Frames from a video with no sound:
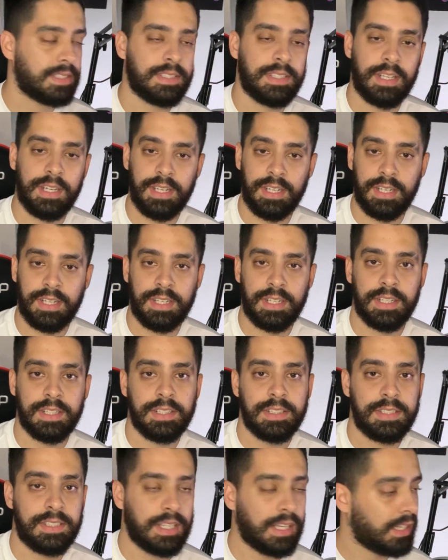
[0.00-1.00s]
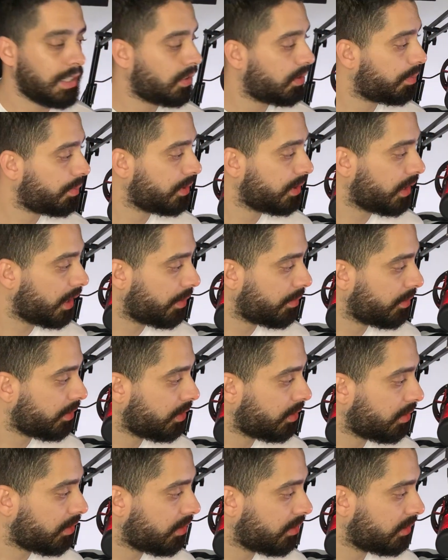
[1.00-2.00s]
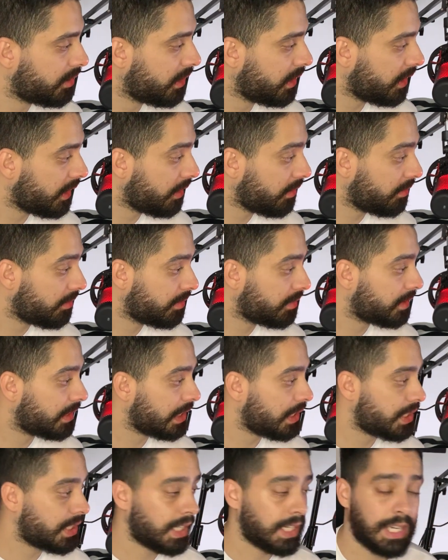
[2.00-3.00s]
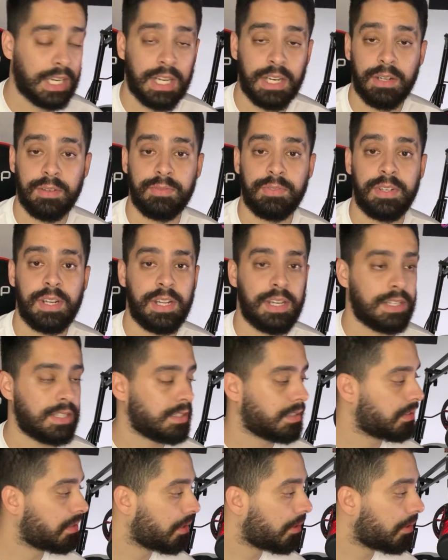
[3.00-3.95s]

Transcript: Sem, sem incomodar muito o Cruzeiro, sem chegar lá na frente.